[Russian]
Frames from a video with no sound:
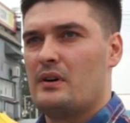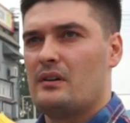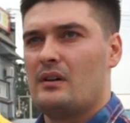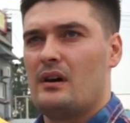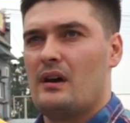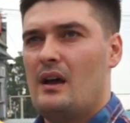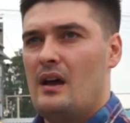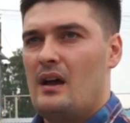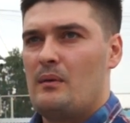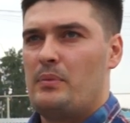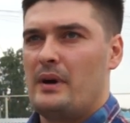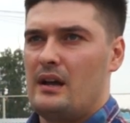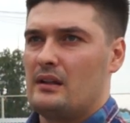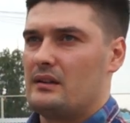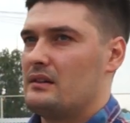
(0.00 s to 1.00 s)
было
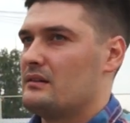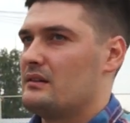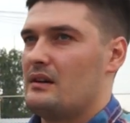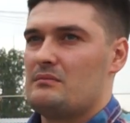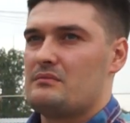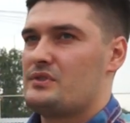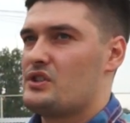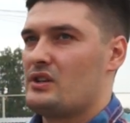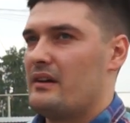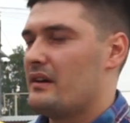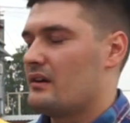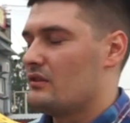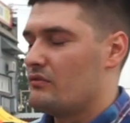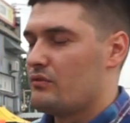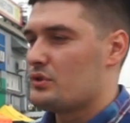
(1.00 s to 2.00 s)
порядка там,
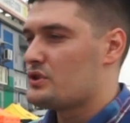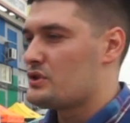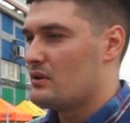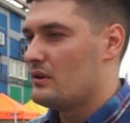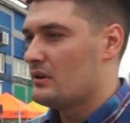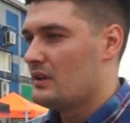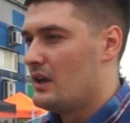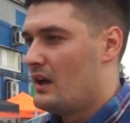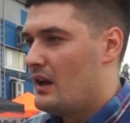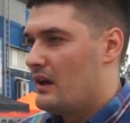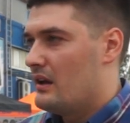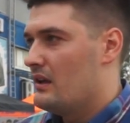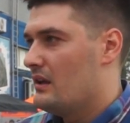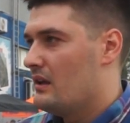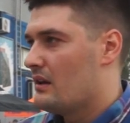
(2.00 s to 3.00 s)
человек 200,
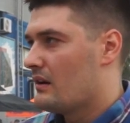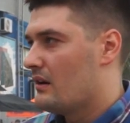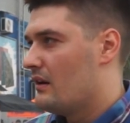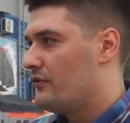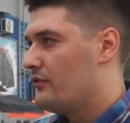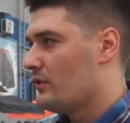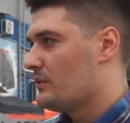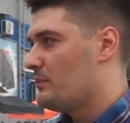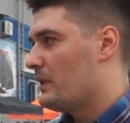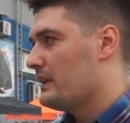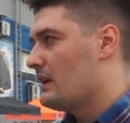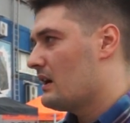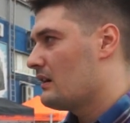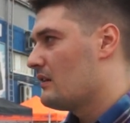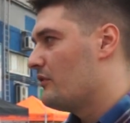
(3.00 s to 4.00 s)
и фонд
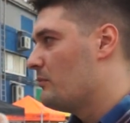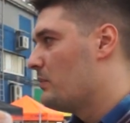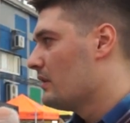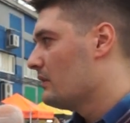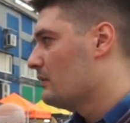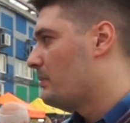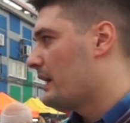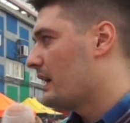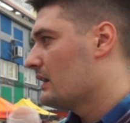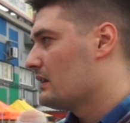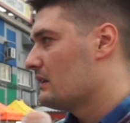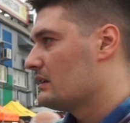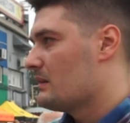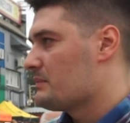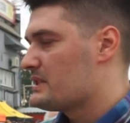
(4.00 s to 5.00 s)
подарков был
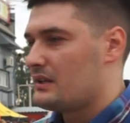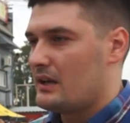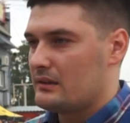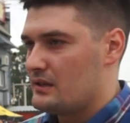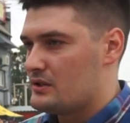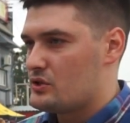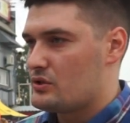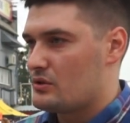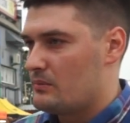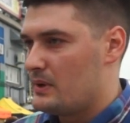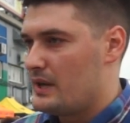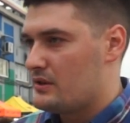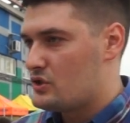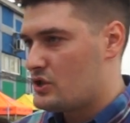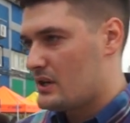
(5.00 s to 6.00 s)
порядка там, 100 тысяч
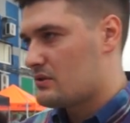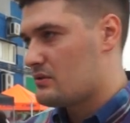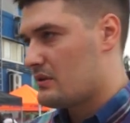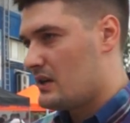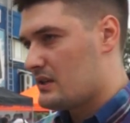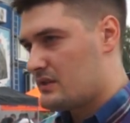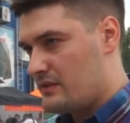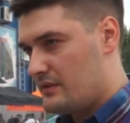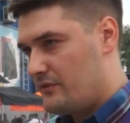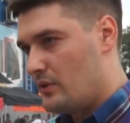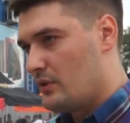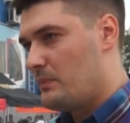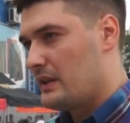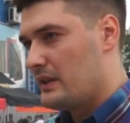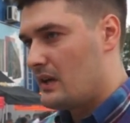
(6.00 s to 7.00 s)
рублей. Сейчас у нас
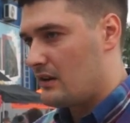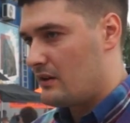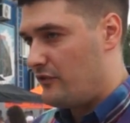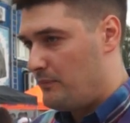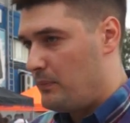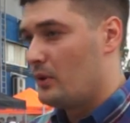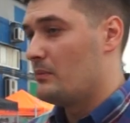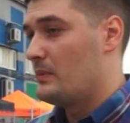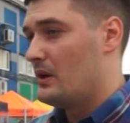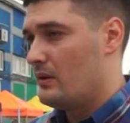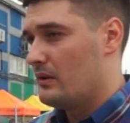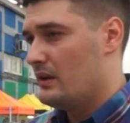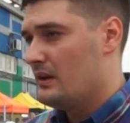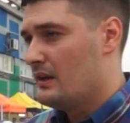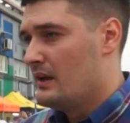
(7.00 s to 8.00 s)
фонд подарков
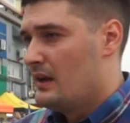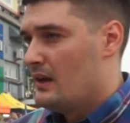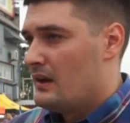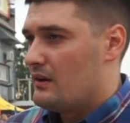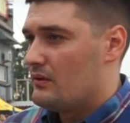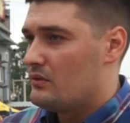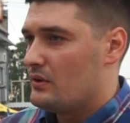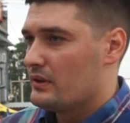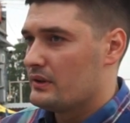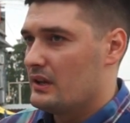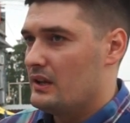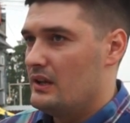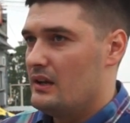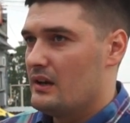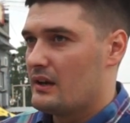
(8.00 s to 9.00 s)
полмиллиона, вот,
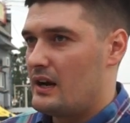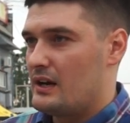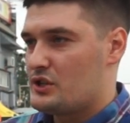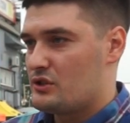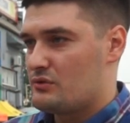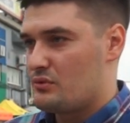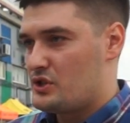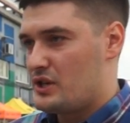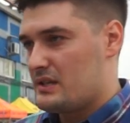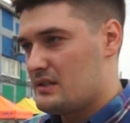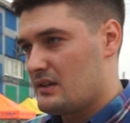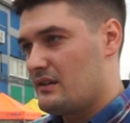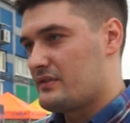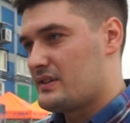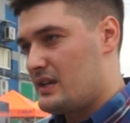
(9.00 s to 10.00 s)
и количество
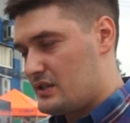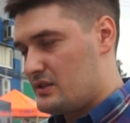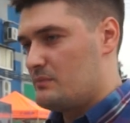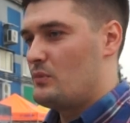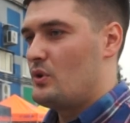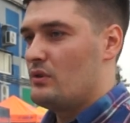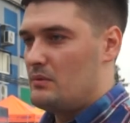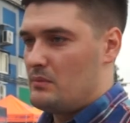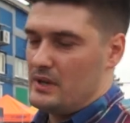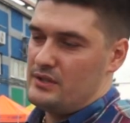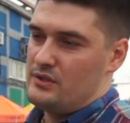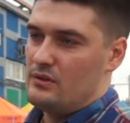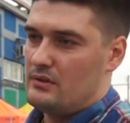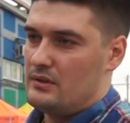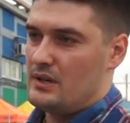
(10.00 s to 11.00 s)
участников с каждым годом
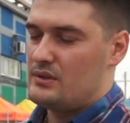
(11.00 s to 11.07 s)
растет и